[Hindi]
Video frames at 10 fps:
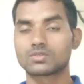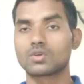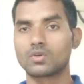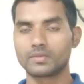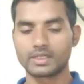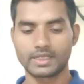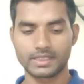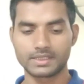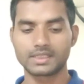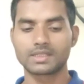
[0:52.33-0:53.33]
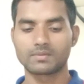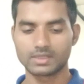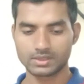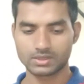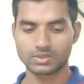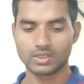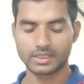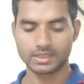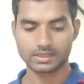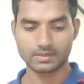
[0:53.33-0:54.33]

कोविड नाइन्टीन के वजह से जो है ये